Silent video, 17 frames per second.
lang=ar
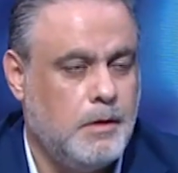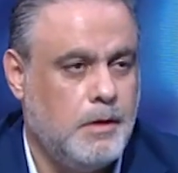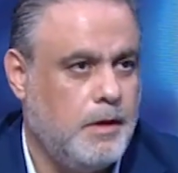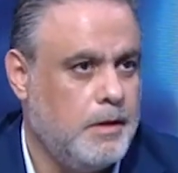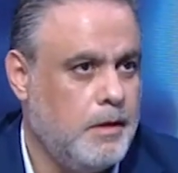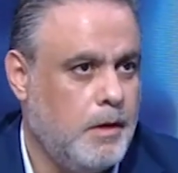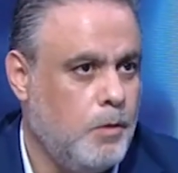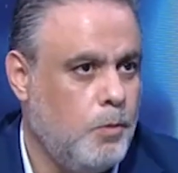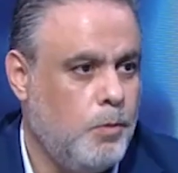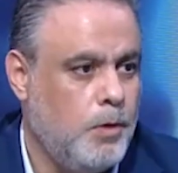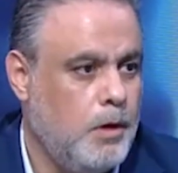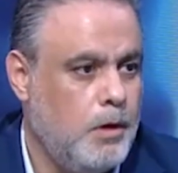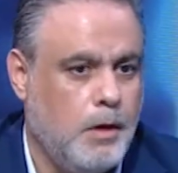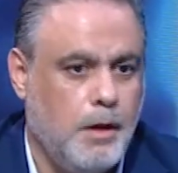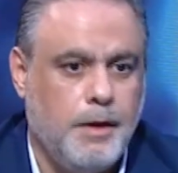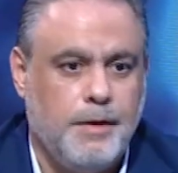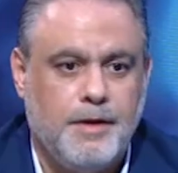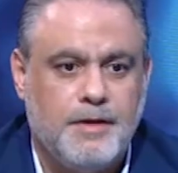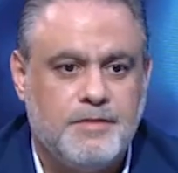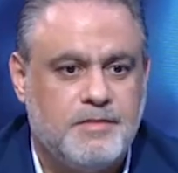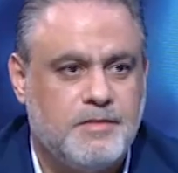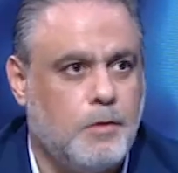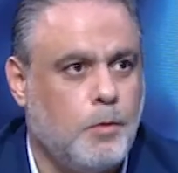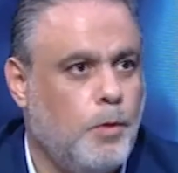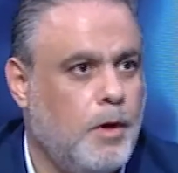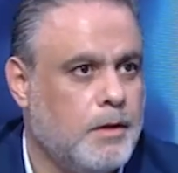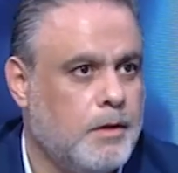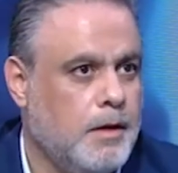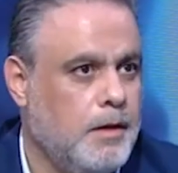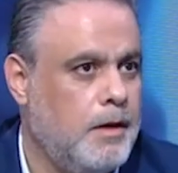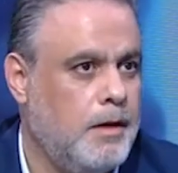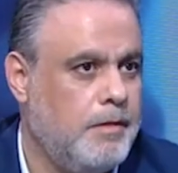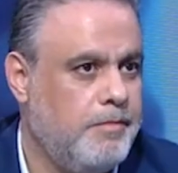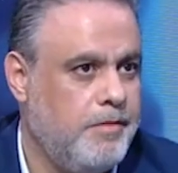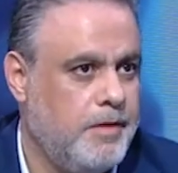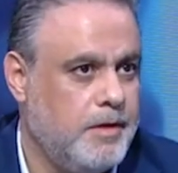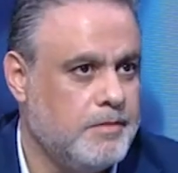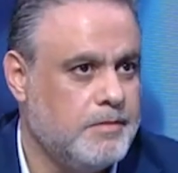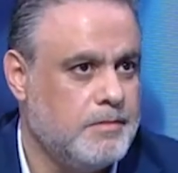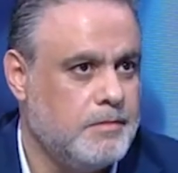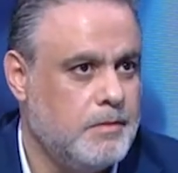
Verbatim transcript: هذا هو النص الواضح للإفلاس